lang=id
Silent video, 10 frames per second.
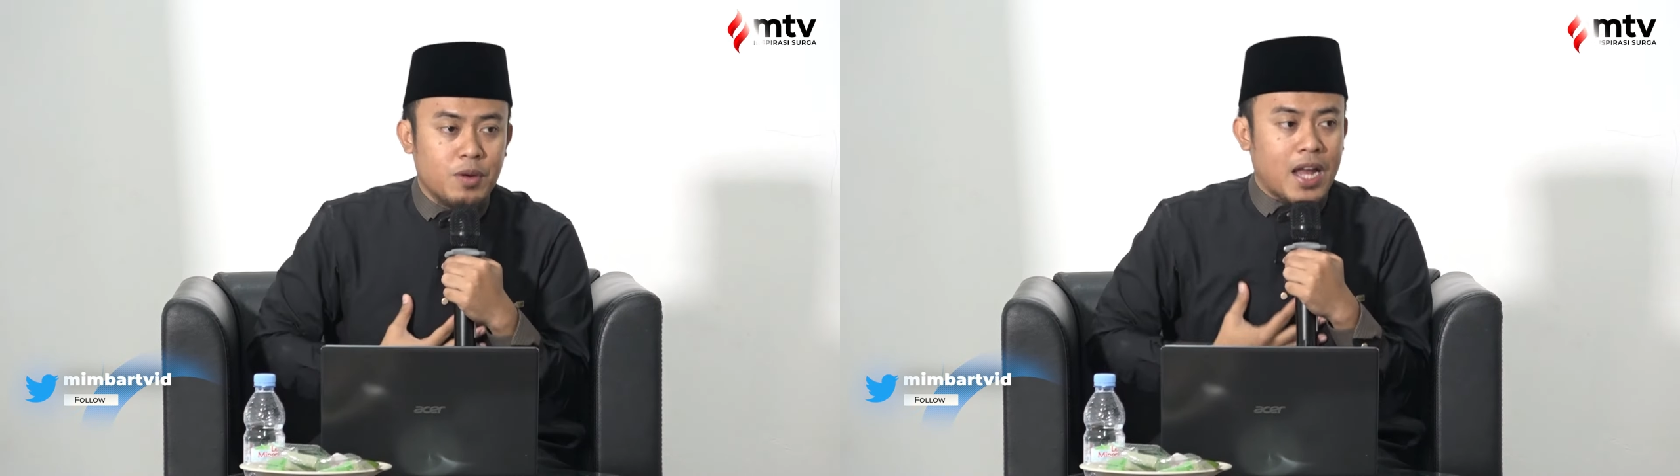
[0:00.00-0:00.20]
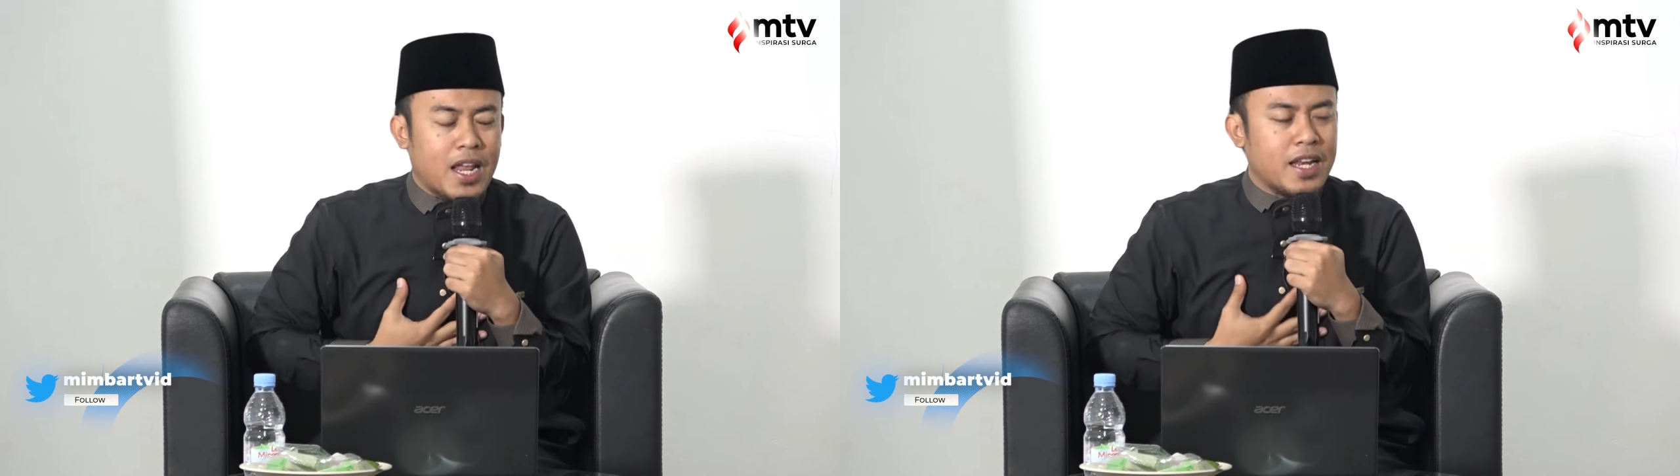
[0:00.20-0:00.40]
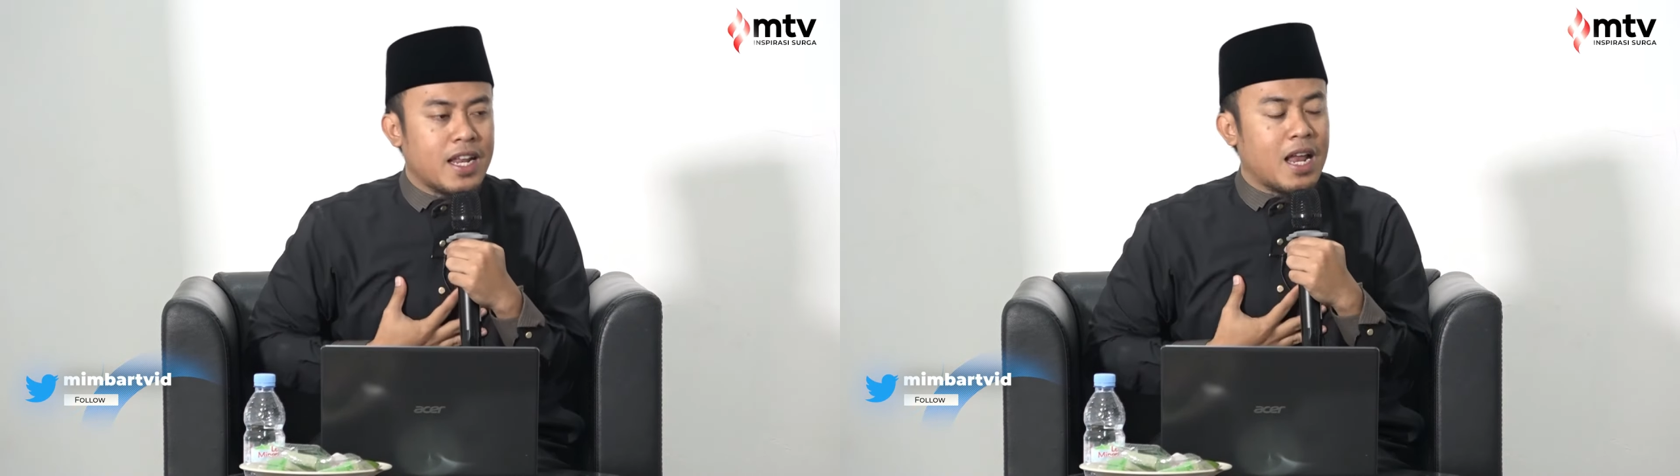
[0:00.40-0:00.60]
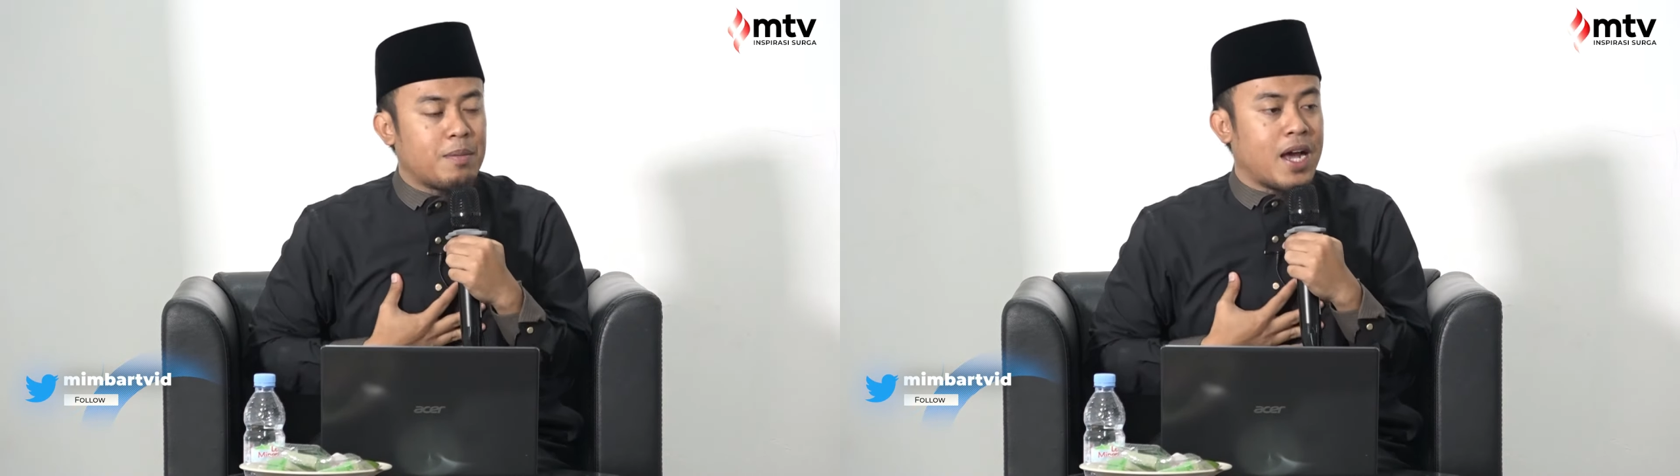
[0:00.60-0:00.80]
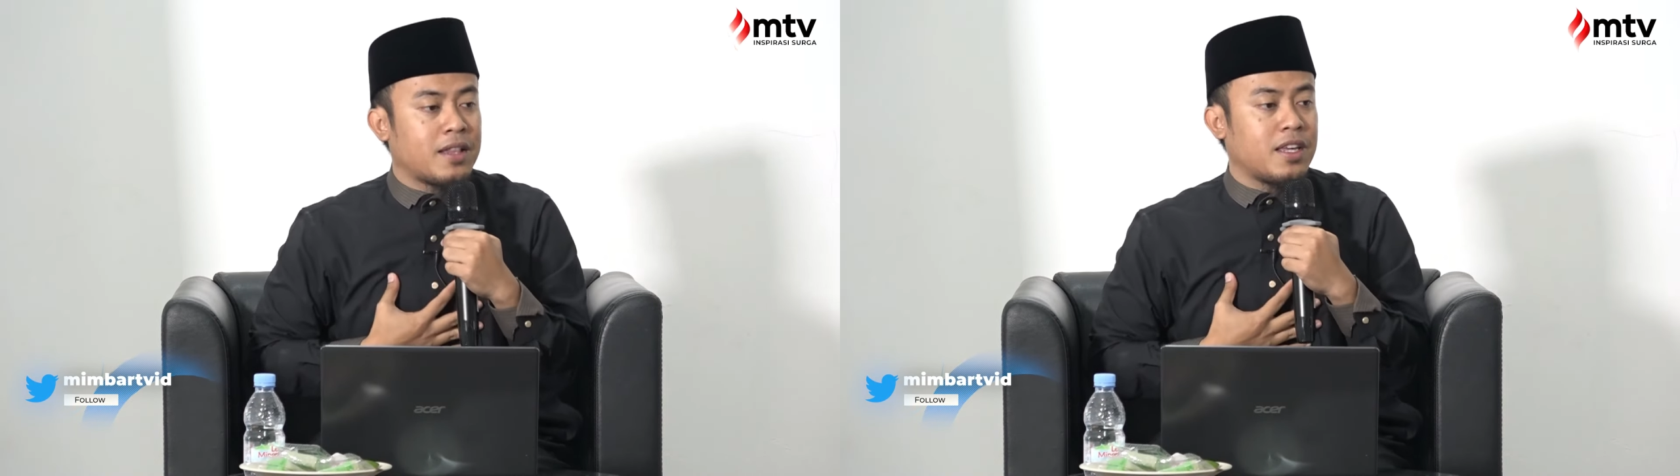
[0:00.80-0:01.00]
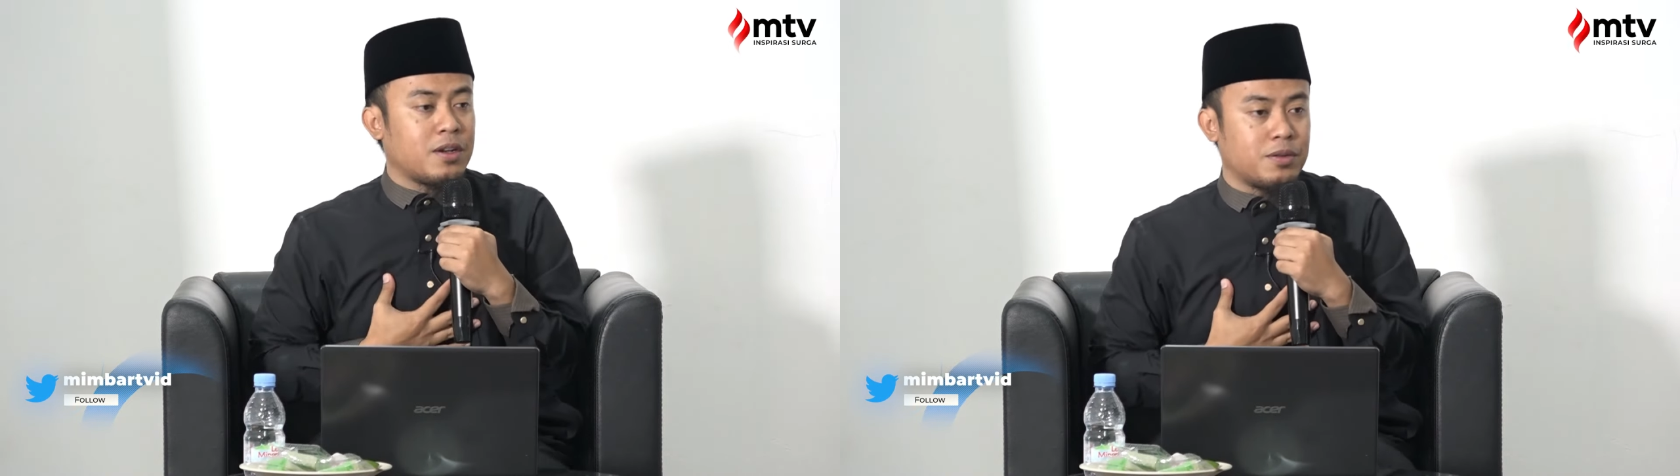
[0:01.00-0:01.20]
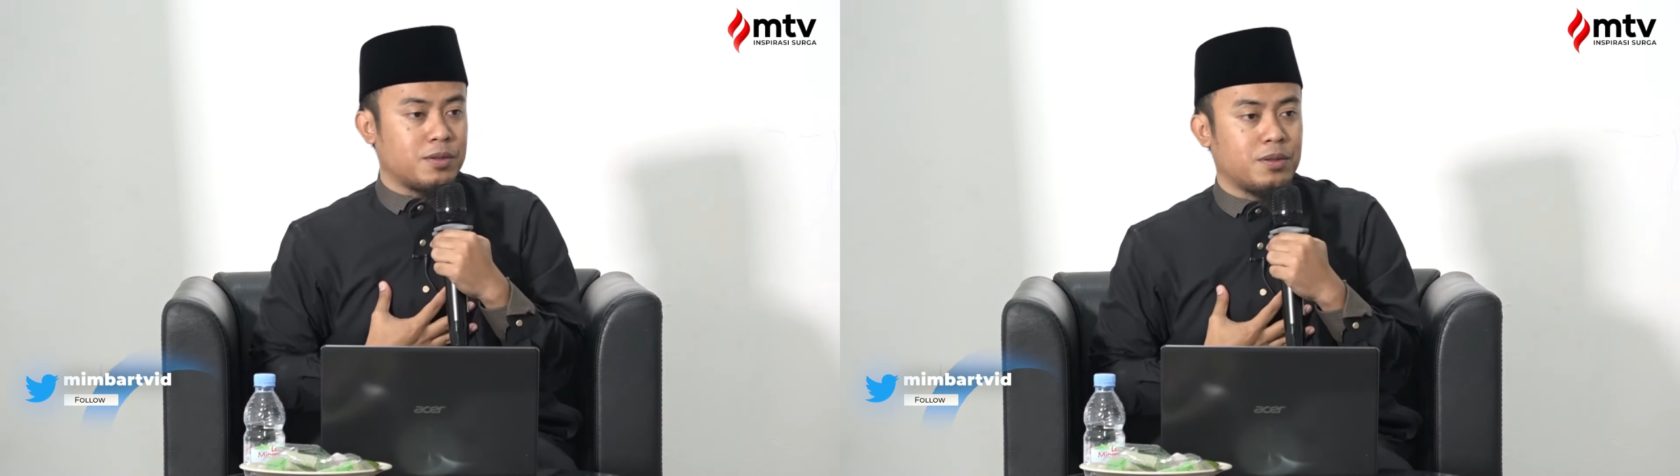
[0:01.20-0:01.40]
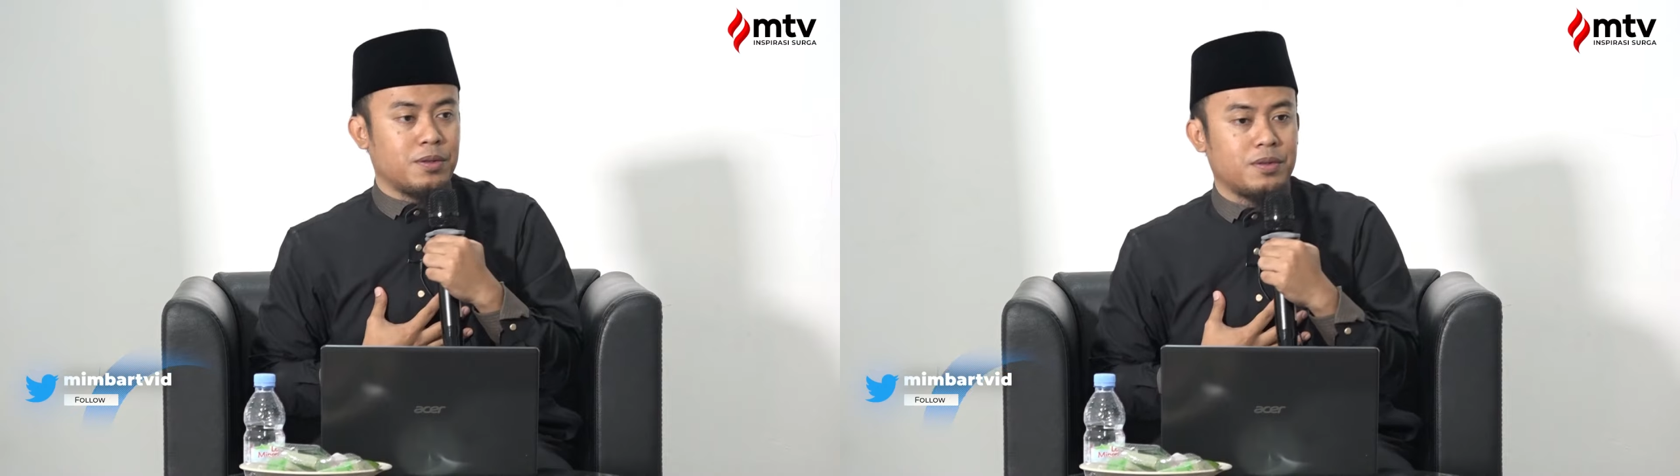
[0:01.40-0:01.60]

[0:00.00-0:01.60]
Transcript: ada di dalam hatiku.